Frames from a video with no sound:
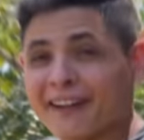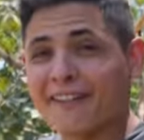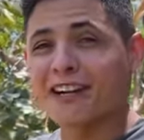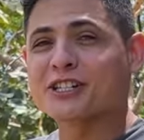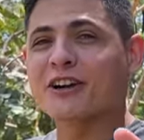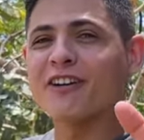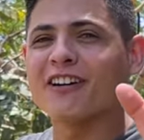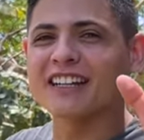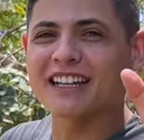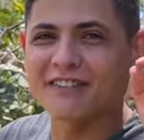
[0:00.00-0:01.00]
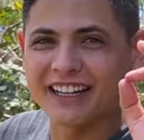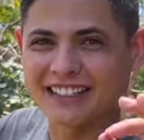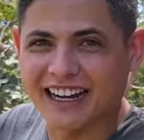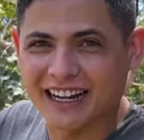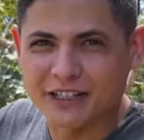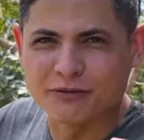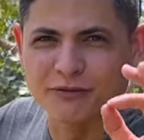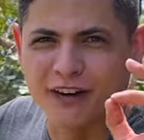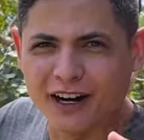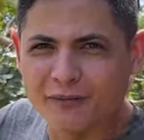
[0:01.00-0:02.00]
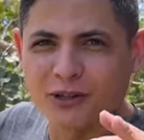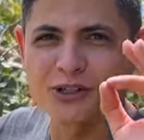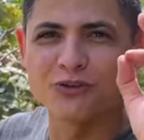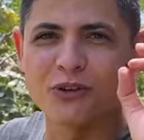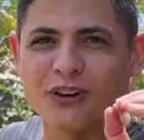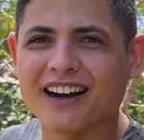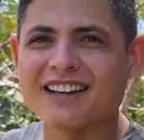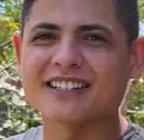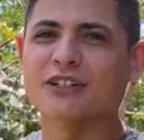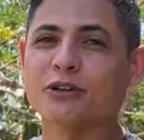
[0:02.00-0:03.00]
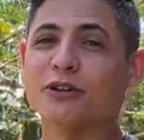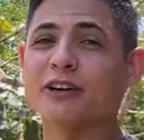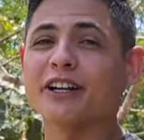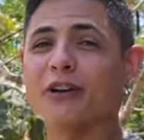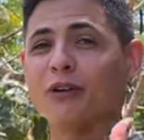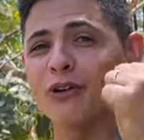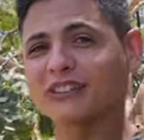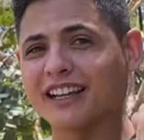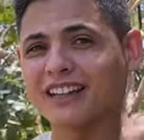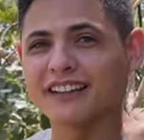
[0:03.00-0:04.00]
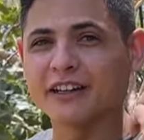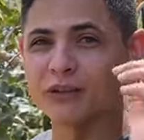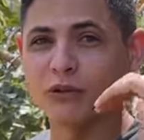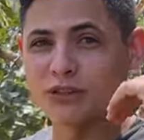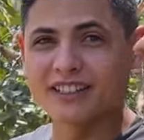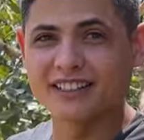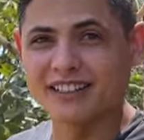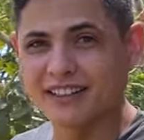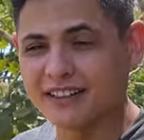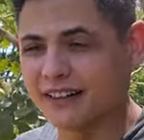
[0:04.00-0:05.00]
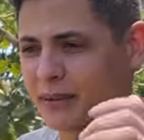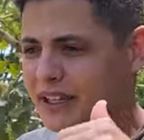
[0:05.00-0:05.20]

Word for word: agora chegou a hora da verdade. Vamos voar esse drone. Ontem eu não consegui, é porque